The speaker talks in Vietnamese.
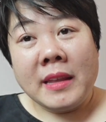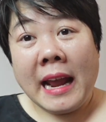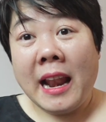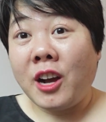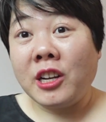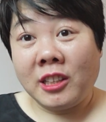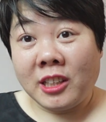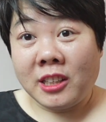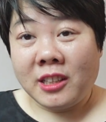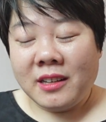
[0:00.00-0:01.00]
hay là G
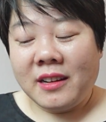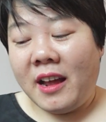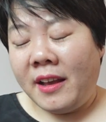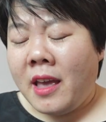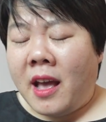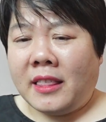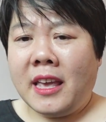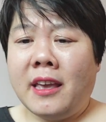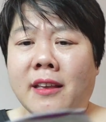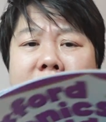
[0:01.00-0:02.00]
đấy
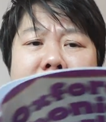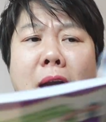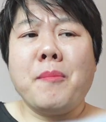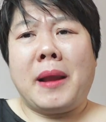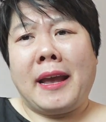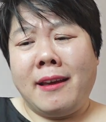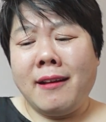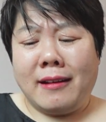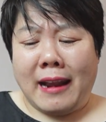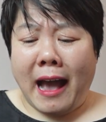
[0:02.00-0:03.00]
thì những cái ông này
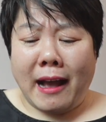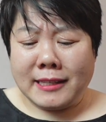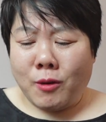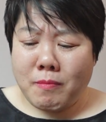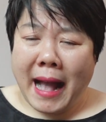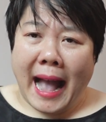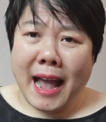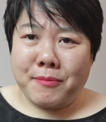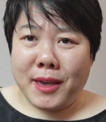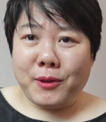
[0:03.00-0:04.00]
á là trong
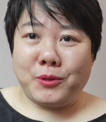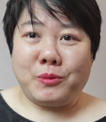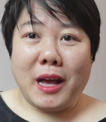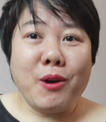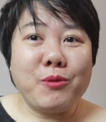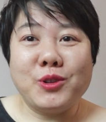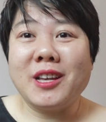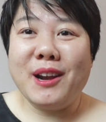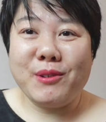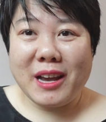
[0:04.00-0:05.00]
bảng IPA của chúng ta không có
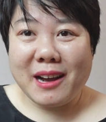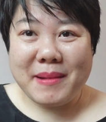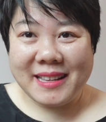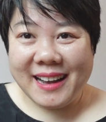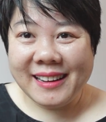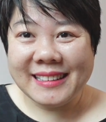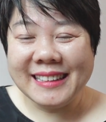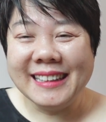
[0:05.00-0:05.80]
dạy đâu nha các bạn nha